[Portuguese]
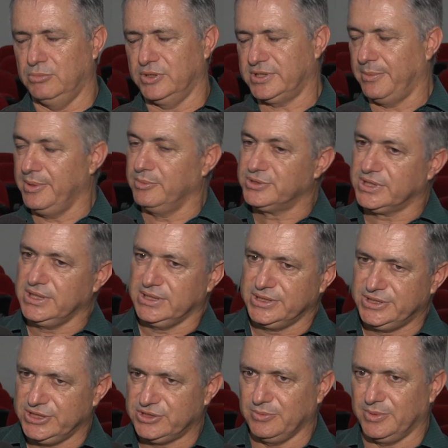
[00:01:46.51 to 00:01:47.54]
Nós sabemos que
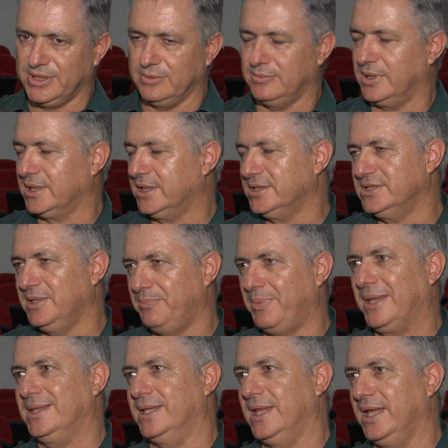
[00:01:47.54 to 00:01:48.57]
existe uma, uma grande
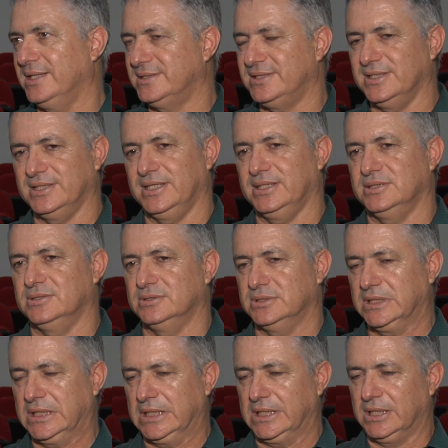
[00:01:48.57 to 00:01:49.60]
dependência né, do
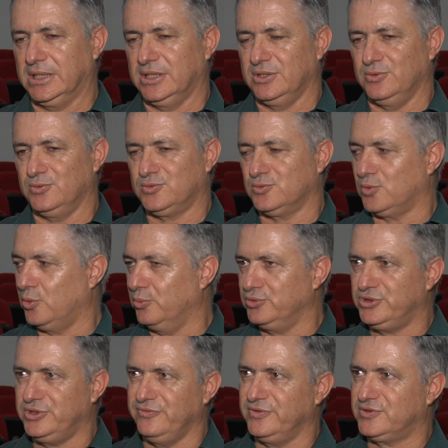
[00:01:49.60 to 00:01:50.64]
os
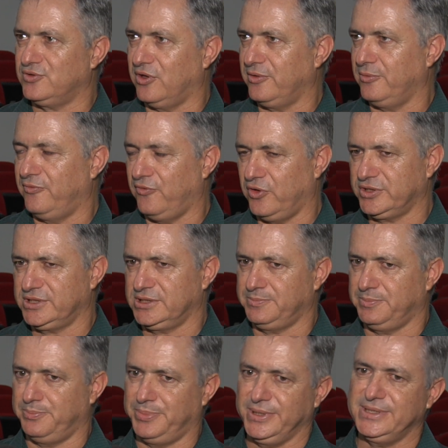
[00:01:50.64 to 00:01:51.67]
combustíveis fósseis,
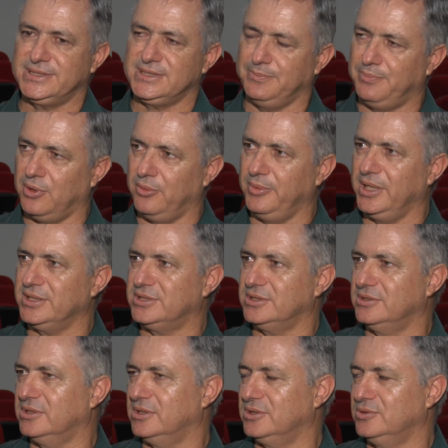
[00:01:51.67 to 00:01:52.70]

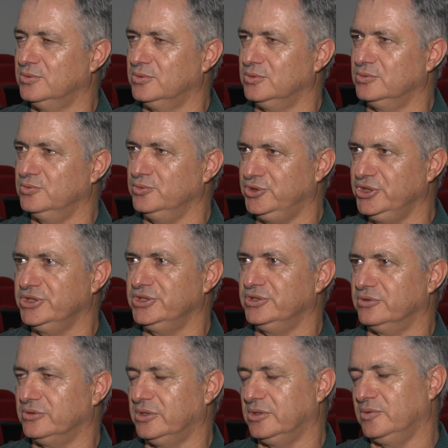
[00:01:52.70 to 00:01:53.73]
principalmente do, do, do
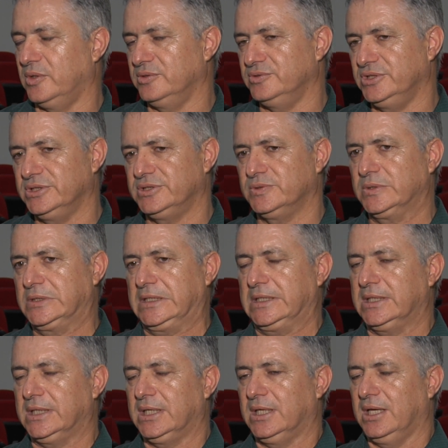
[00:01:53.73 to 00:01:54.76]
diesel, né, do óleo diesel,
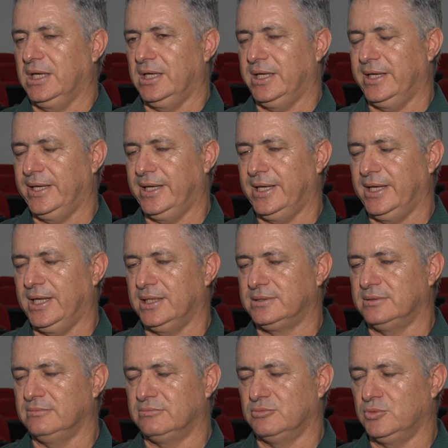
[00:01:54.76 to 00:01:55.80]
é,
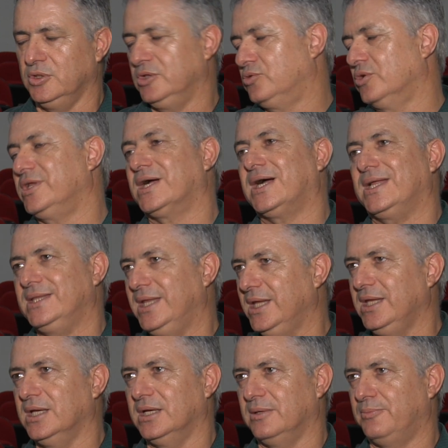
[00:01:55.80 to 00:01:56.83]
em toda a
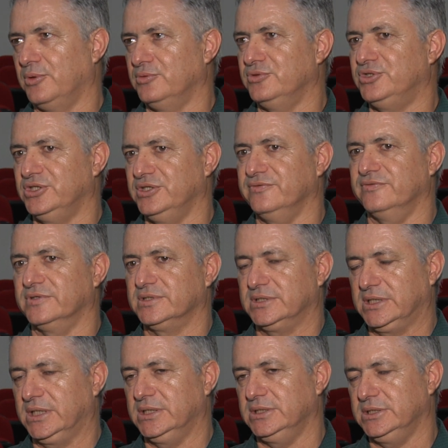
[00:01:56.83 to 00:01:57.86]
cadeia produtiva
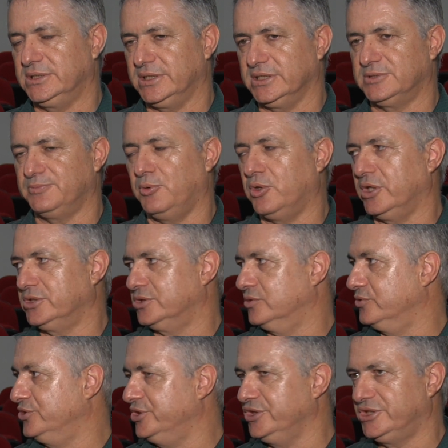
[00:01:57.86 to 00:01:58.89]
né, e transporte,
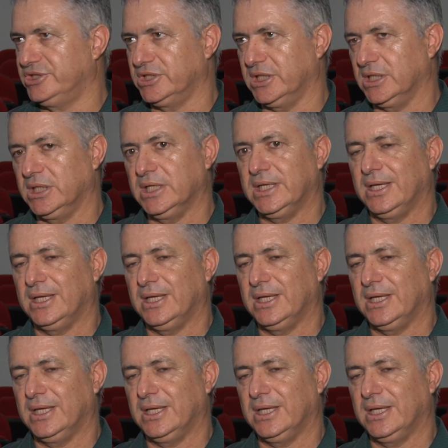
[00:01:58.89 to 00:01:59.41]
logística.